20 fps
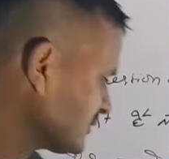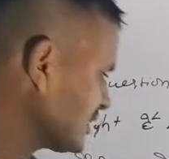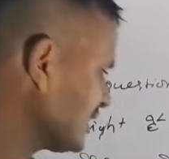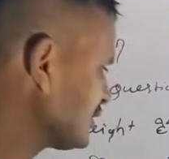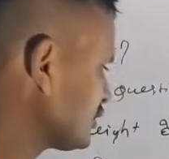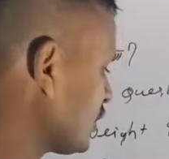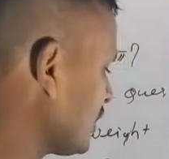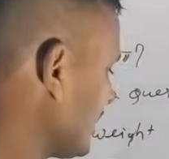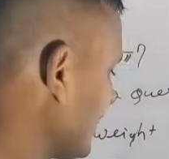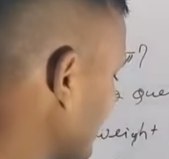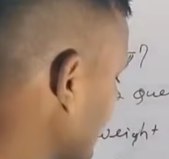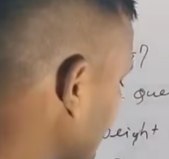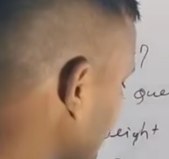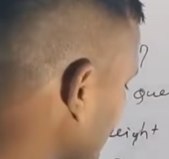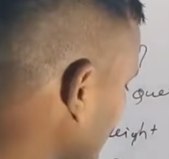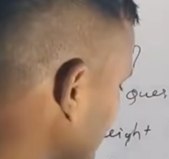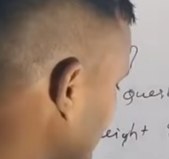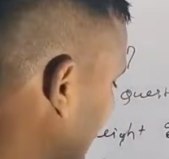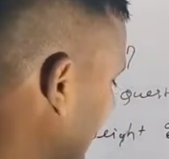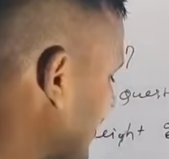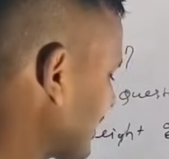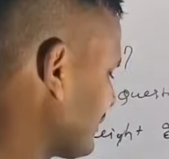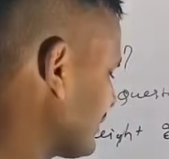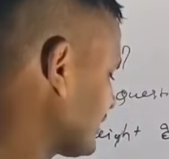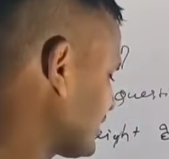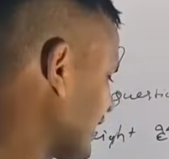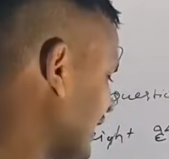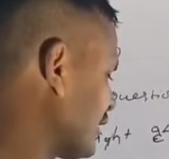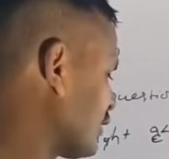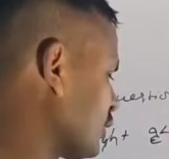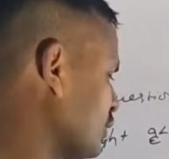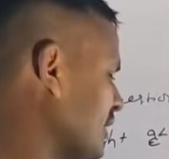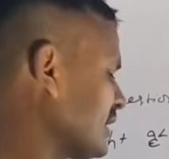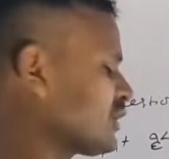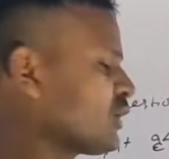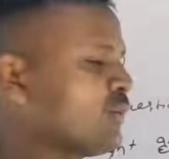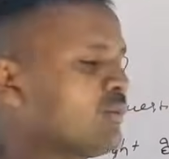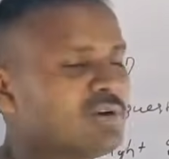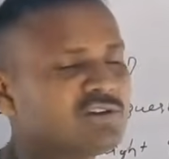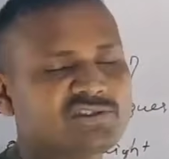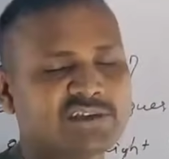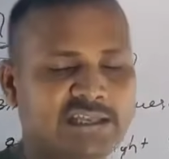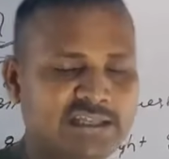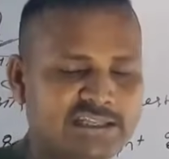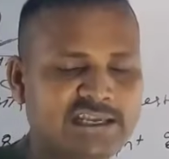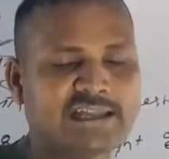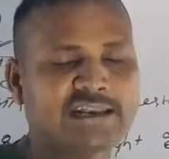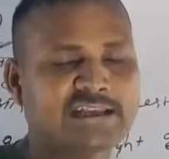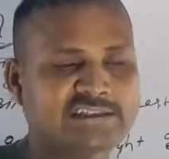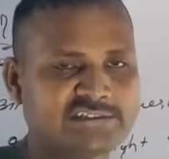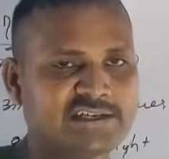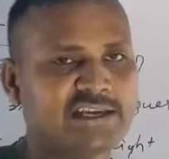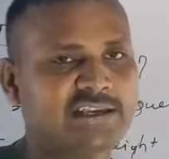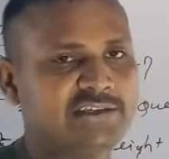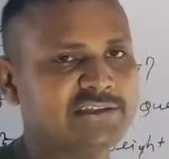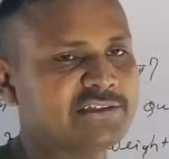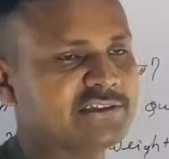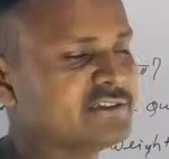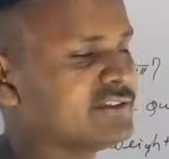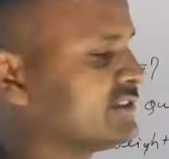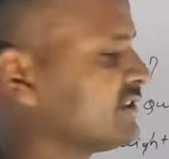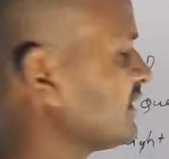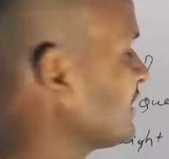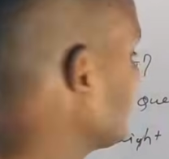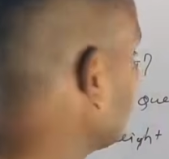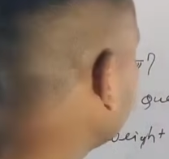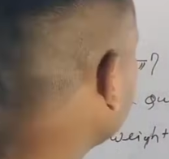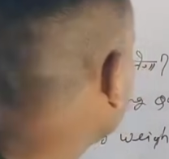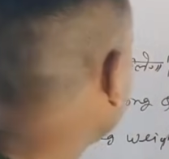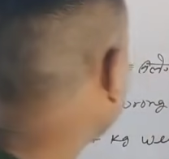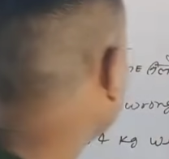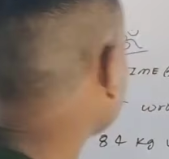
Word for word: कि जो है अगर कोई धार्मिक टैटू है तो वो चल जाना चाहिए ठीक है